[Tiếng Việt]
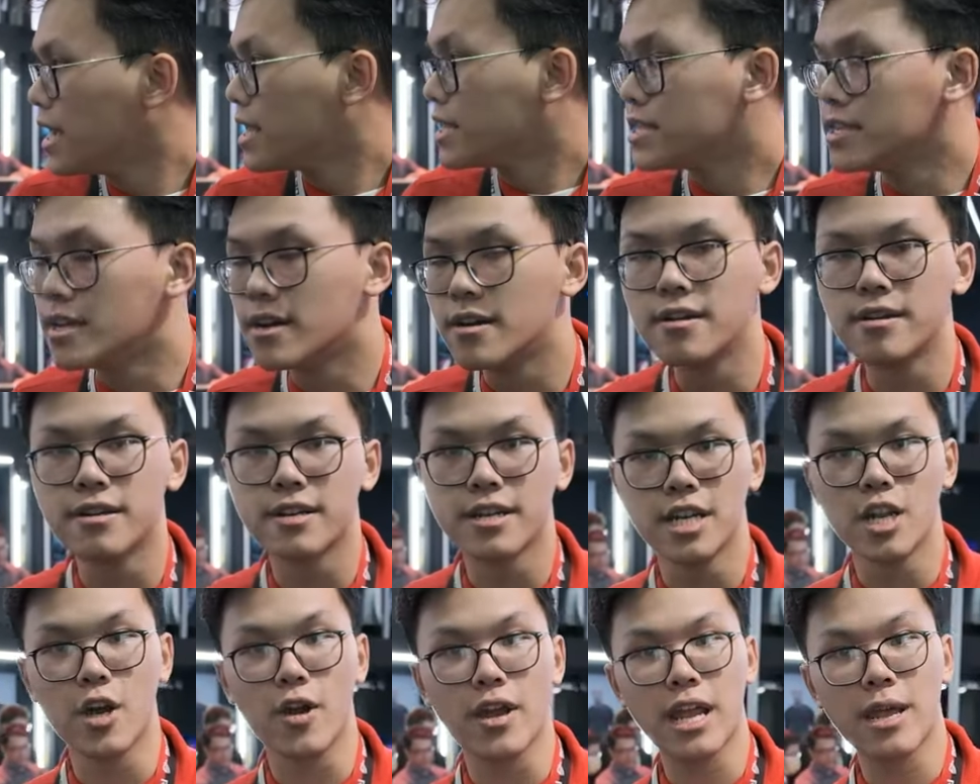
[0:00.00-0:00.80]
Nhưng
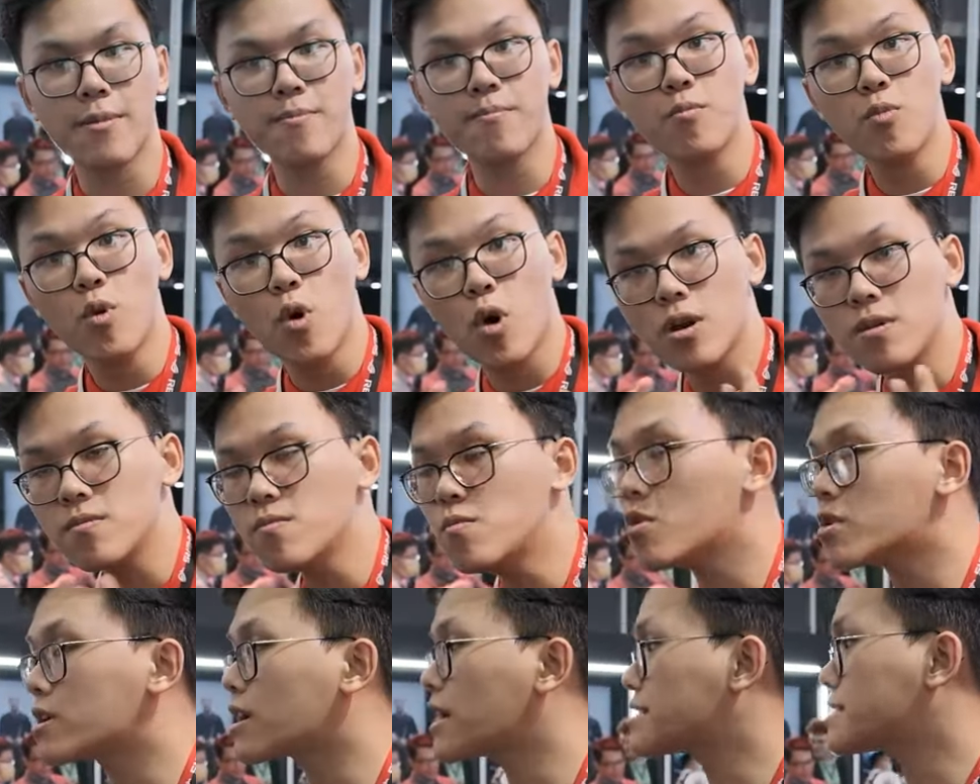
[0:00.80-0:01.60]
nếu anh em
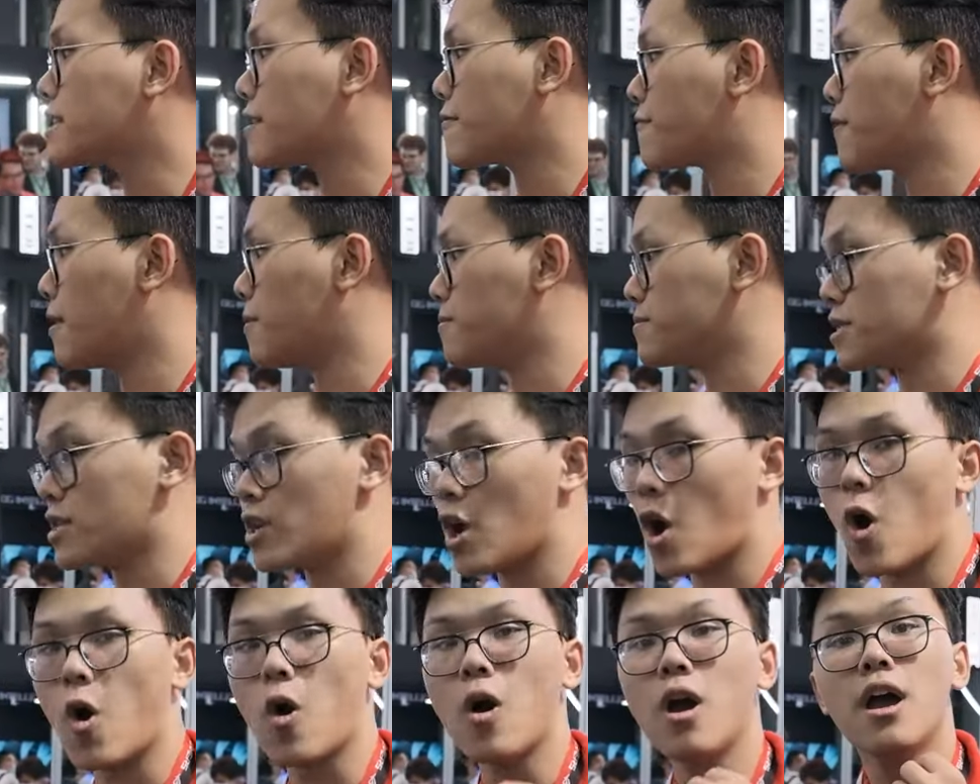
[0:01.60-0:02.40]
muốn một cái sản phẩm gì
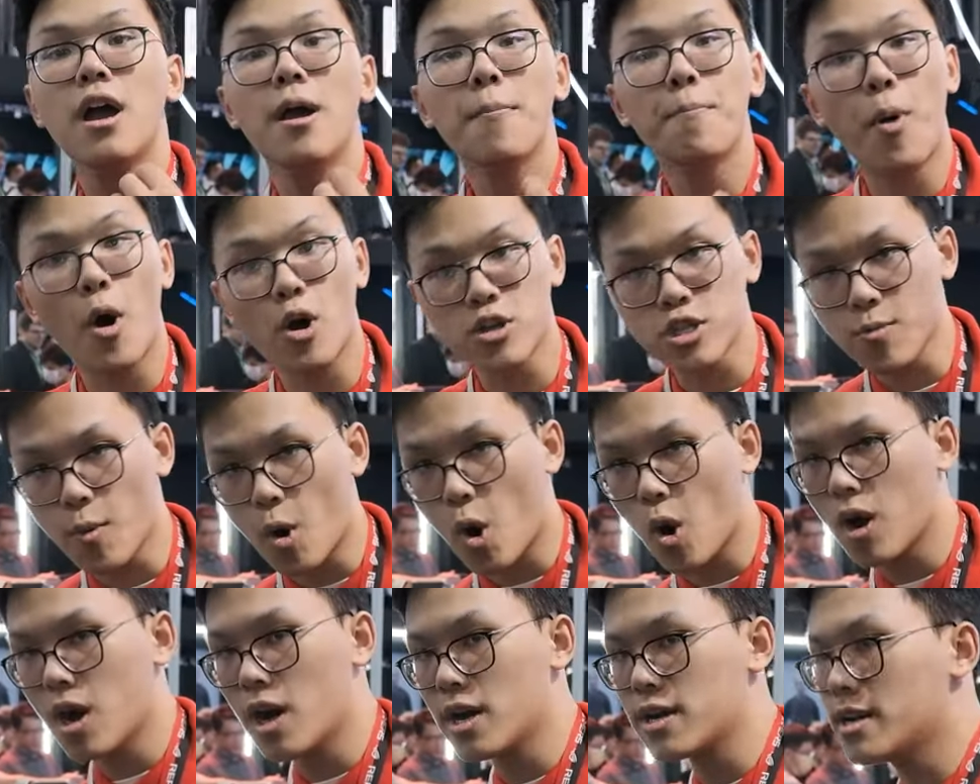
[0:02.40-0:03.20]
đó
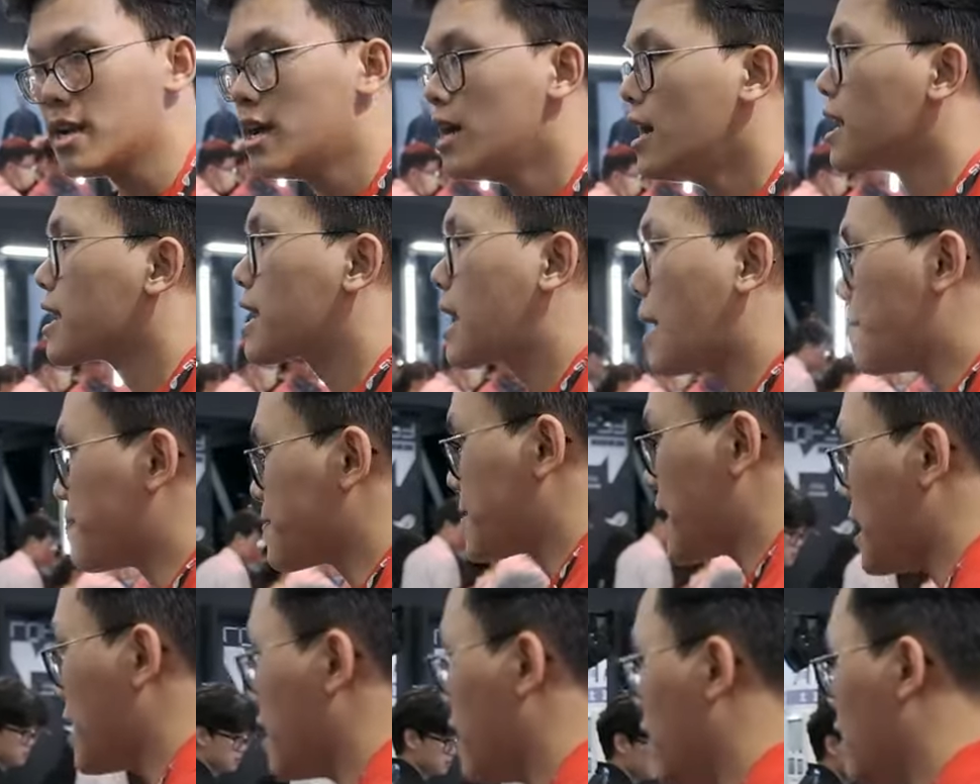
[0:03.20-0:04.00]
portable hơn, cầm tay